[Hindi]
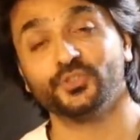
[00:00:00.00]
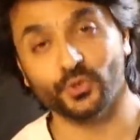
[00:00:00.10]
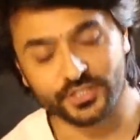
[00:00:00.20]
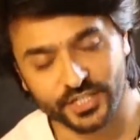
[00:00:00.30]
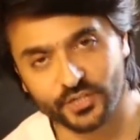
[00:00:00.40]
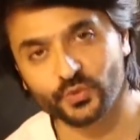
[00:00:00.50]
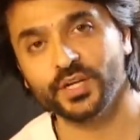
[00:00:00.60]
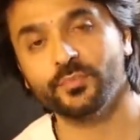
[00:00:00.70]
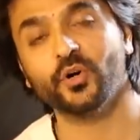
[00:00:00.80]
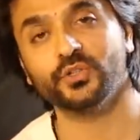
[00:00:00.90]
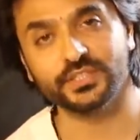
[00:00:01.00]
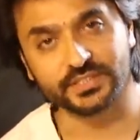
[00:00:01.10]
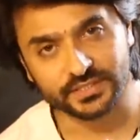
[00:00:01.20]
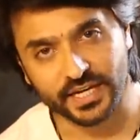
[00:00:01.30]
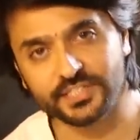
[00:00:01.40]
सुलझे हुए बहुत ही
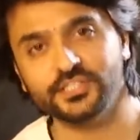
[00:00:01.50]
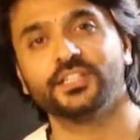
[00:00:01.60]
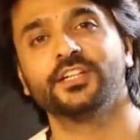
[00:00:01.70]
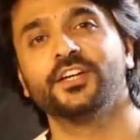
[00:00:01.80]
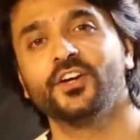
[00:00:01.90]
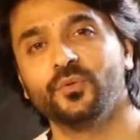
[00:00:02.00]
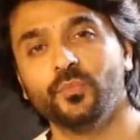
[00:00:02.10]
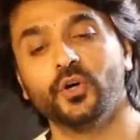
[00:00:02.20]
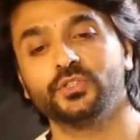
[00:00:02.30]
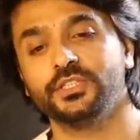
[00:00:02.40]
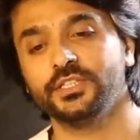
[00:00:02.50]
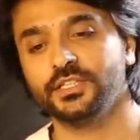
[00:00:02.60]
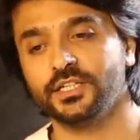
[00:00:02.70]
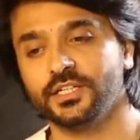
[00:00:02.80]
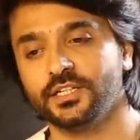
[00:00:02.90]
सहज बहुत
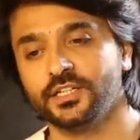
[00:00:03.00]
ही आ,